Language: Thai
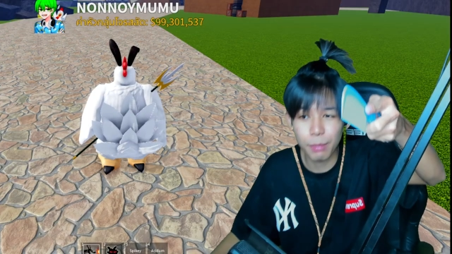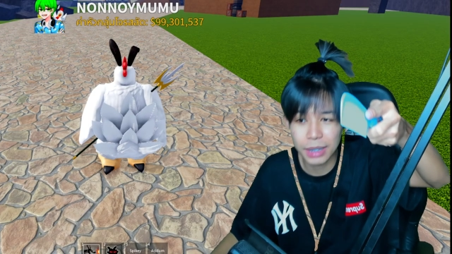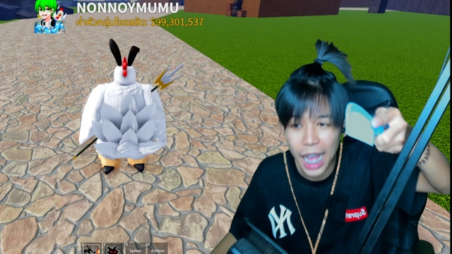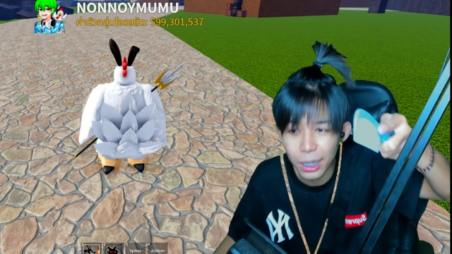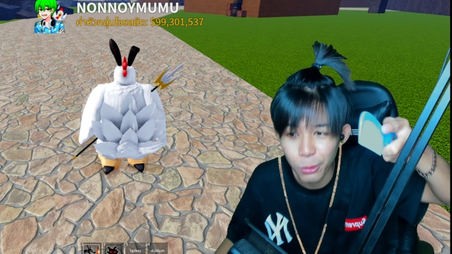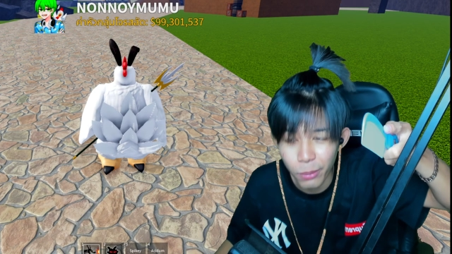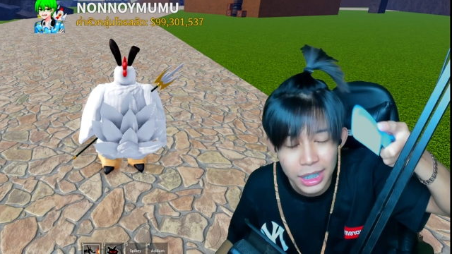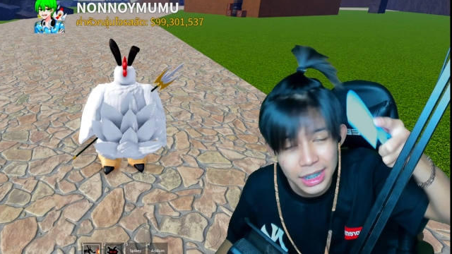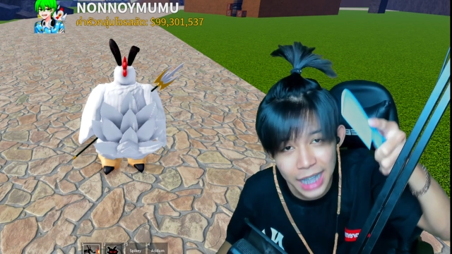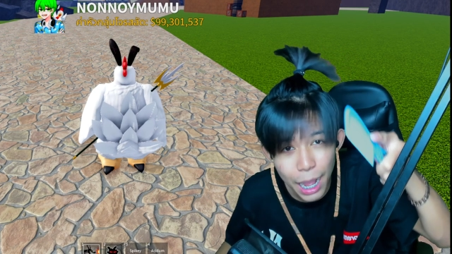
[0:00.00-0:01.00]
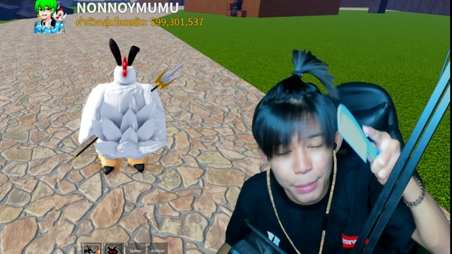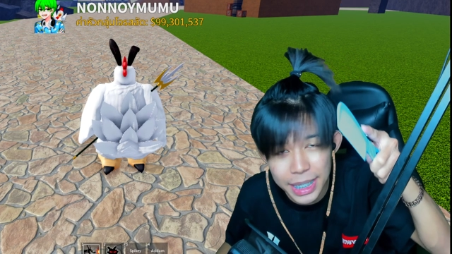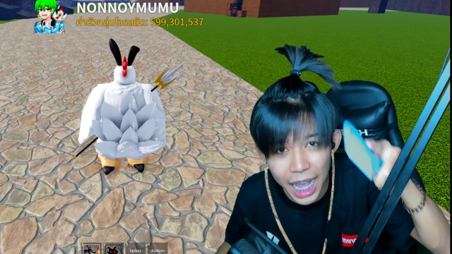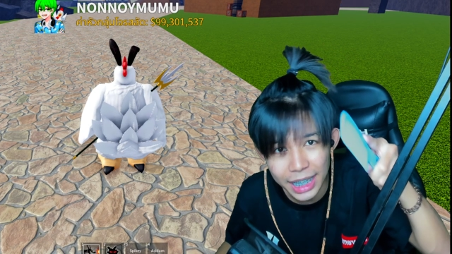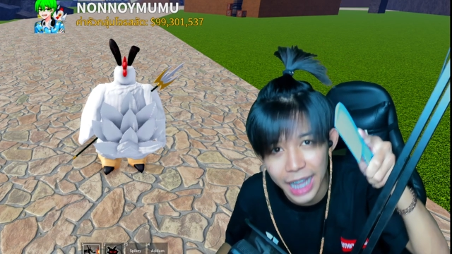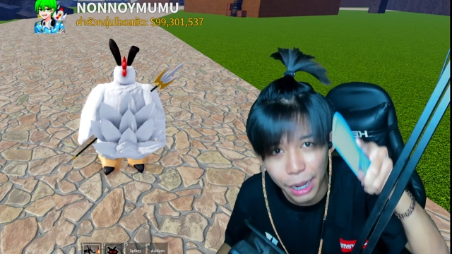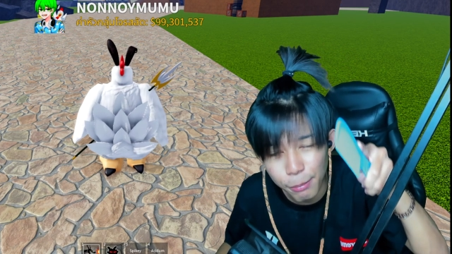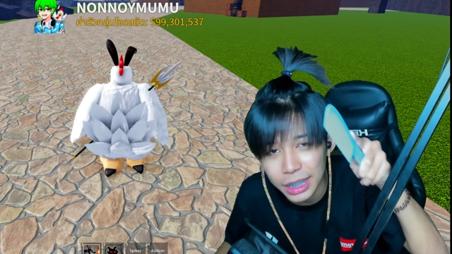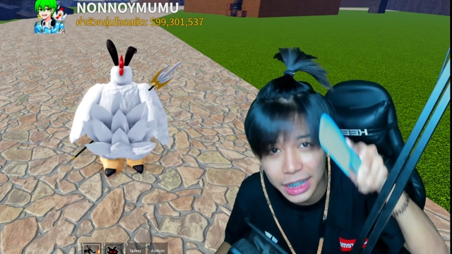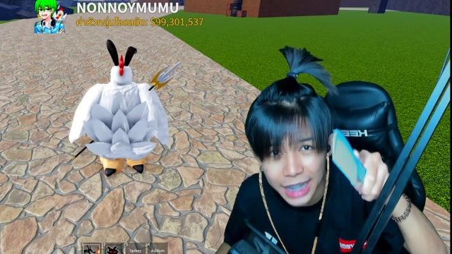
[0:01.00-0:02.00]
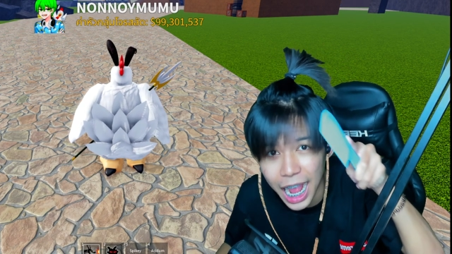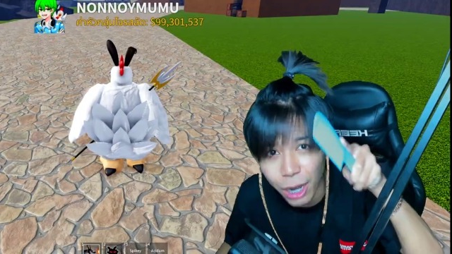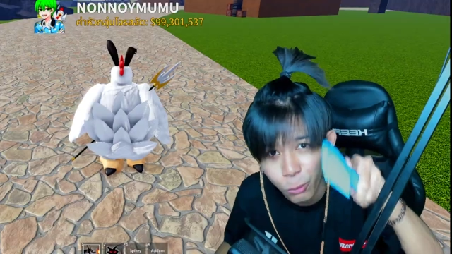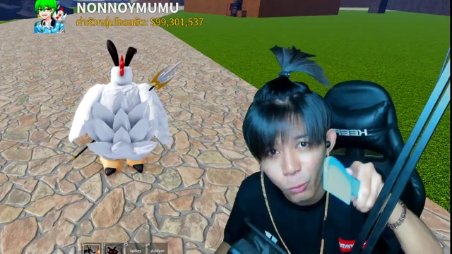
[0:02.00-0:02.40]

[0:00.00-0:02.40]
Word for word: ตาลง ถ้าไม่อยากแดกบาเลต้ากู